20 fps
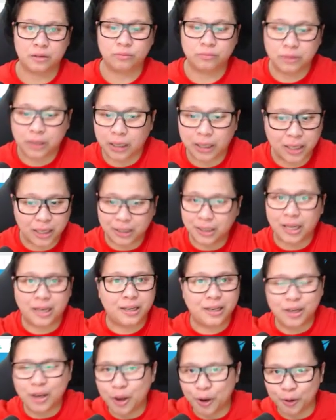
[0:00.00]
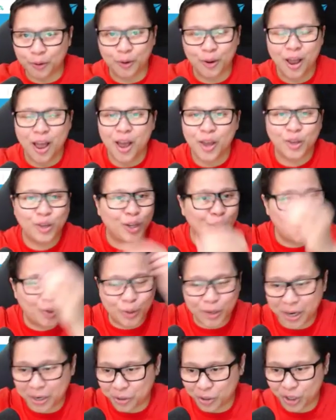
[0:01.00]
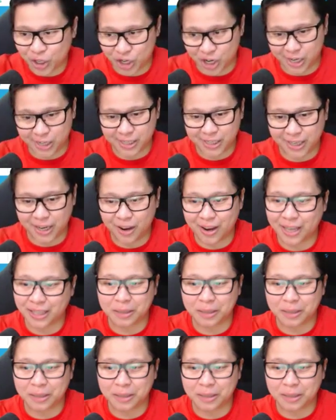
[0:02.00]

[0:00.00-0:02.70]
Kung nakikita ninyo yung, yung itsura ng charts ngayon.